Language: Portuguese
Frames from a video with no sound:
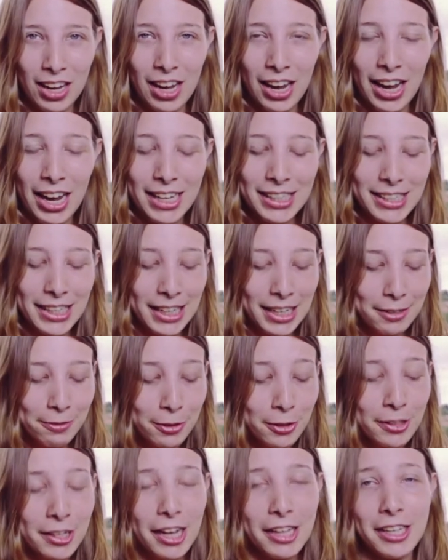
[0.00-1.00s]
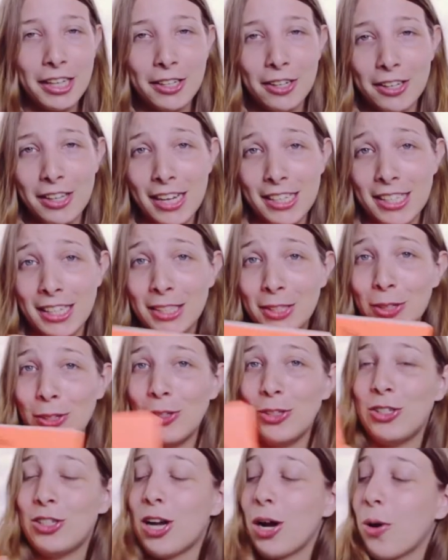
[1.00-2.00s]
Esse livro está dentro dessa
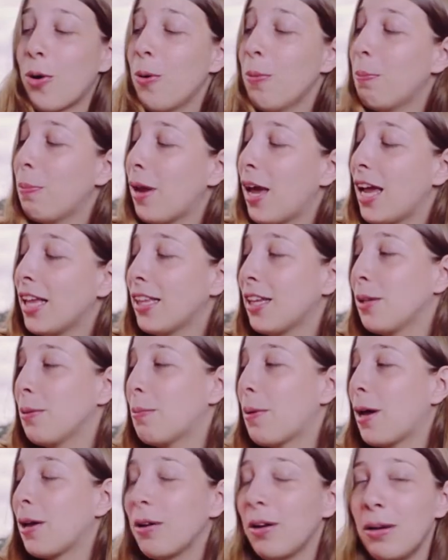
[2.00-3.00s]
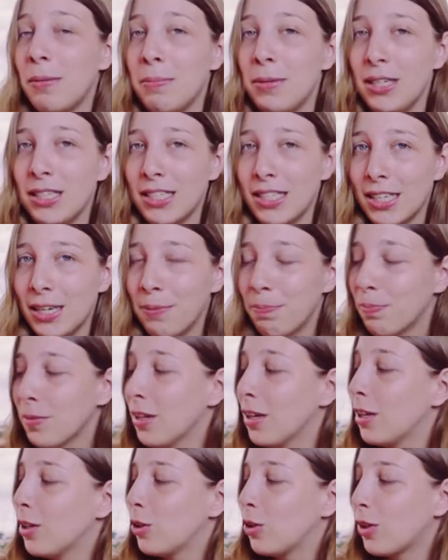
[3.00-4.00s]
antologia completa do Paulo Leminski,
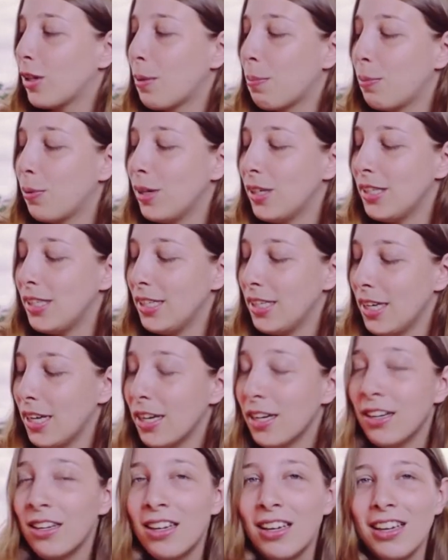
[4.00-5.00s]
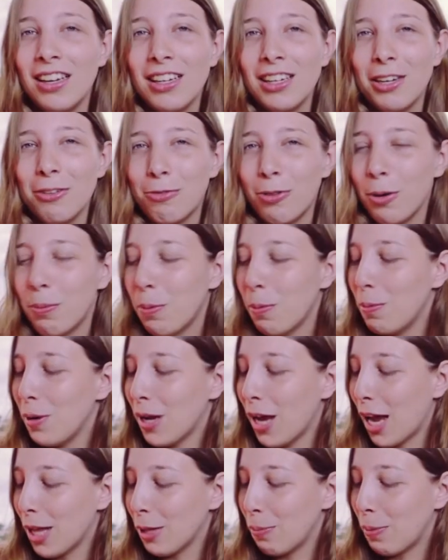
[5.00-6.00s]
Toda a Poesia, que foi
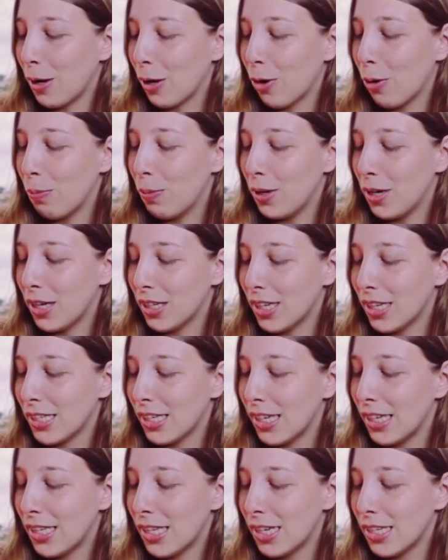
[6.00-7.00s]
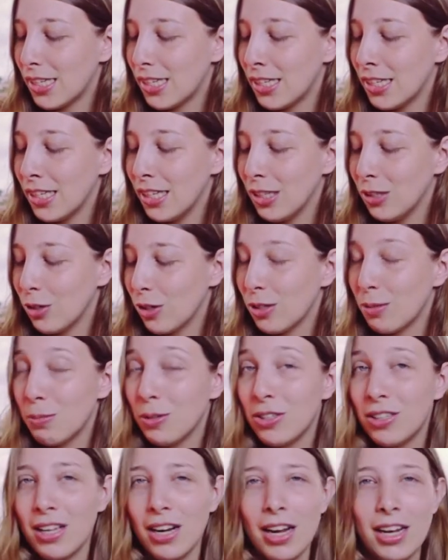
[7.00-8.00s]
publicado pela Companhia das Letras em
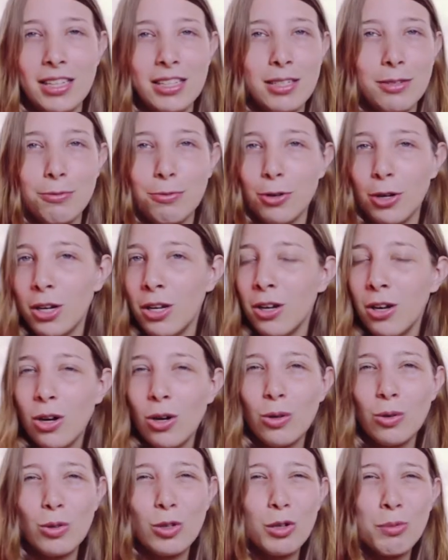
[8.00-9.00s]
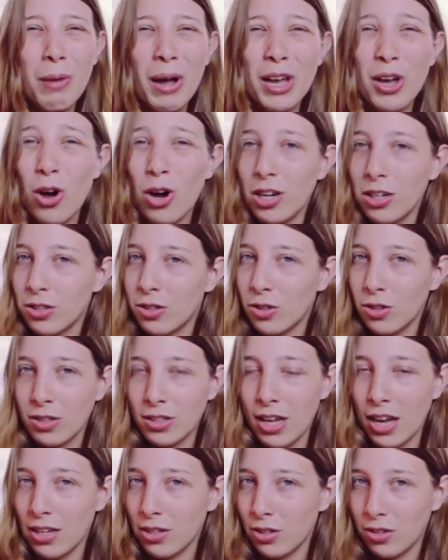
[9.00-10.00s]
2013 e foi um dos maiores
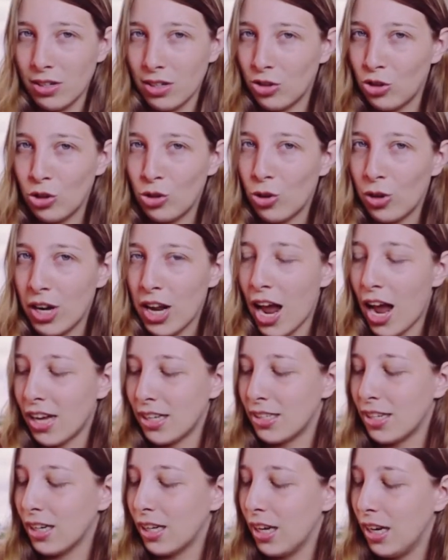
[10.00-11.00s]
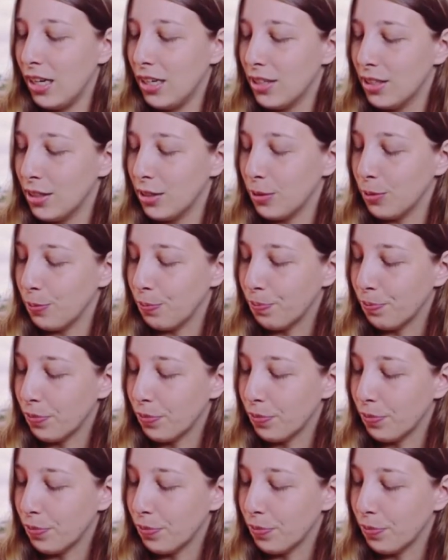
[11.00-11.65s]
sucessos editoriais daquele ano.